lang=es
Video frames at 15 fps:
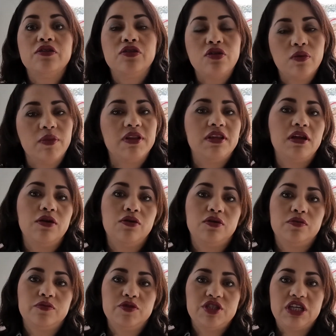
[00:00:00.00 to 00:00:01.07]
tómatelo
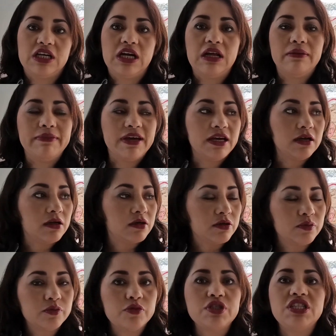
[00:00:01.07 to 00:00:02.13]
con mucha calma,
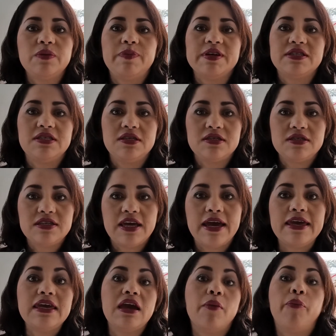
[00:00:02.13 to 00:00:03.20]
con mucha paciencia
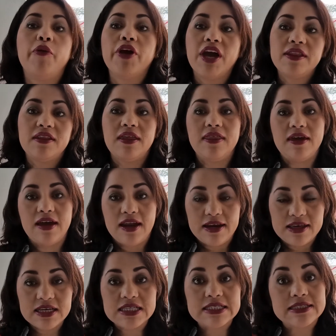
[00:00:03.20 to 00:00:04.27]
y apóyate de
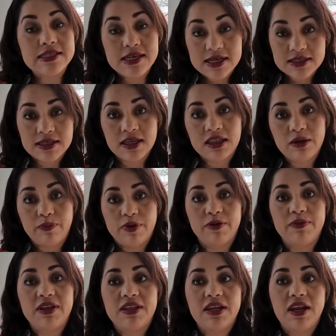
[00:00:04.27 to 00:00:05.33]
alguien si es que te
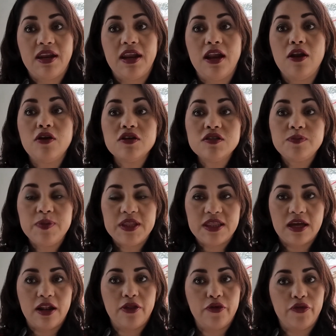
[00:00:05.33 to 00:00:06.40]
permiten en el
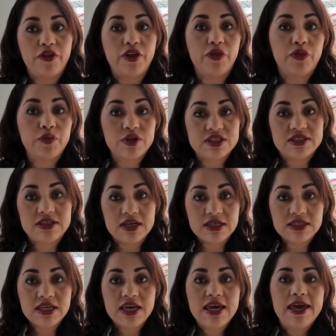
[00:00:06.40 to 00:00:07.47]
hospital donde tú
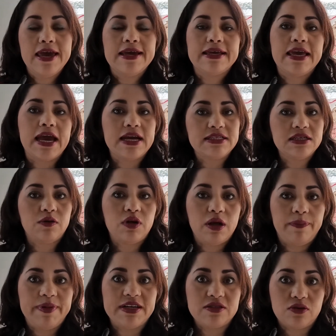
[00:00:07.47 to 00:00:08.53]
estás que haya
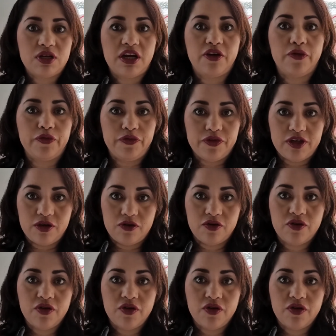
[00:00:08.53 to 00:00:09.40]
una persona contigo.